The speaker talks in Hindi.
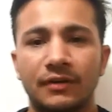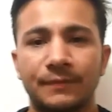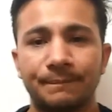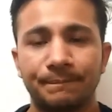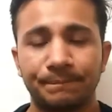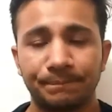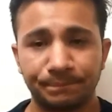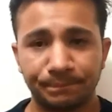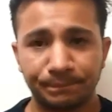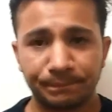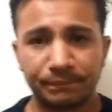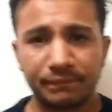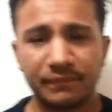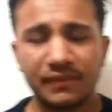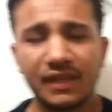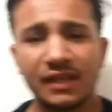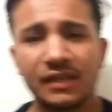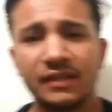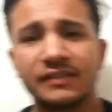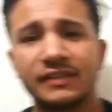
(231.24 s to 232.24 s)
और
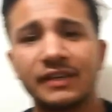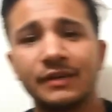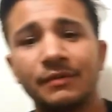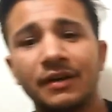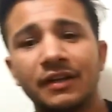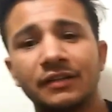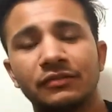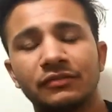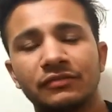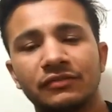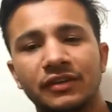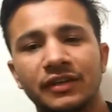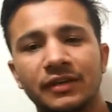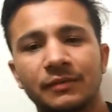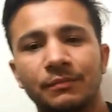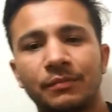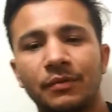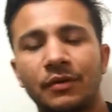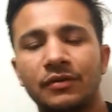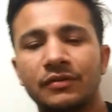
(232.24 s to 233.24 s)
इसके बाद
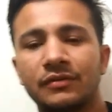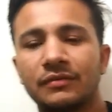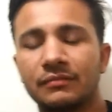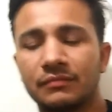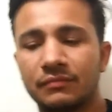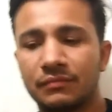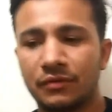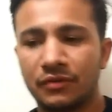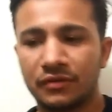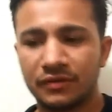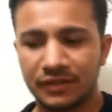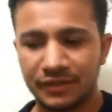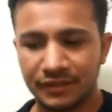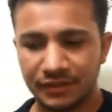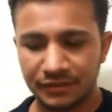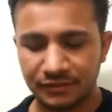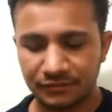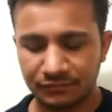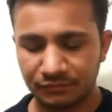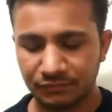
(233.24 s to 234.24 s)
दोस्तों एक बहुत
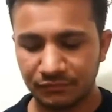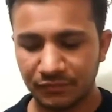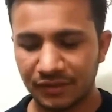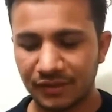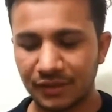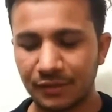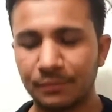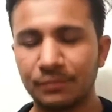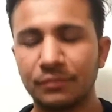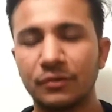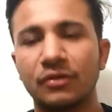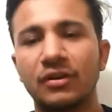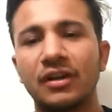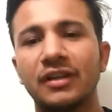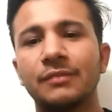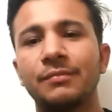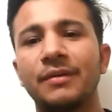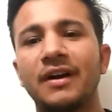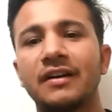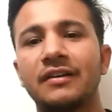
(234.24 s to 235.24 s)
बहुत ही मतलब
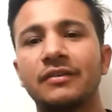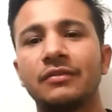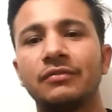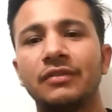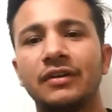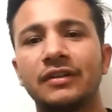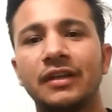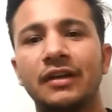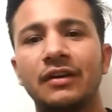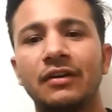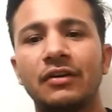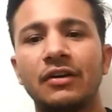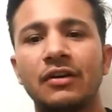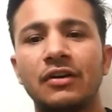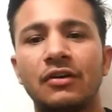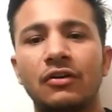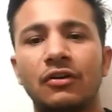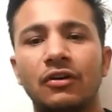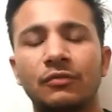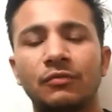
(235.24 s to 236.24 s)
दुखद वाक्य हुआ था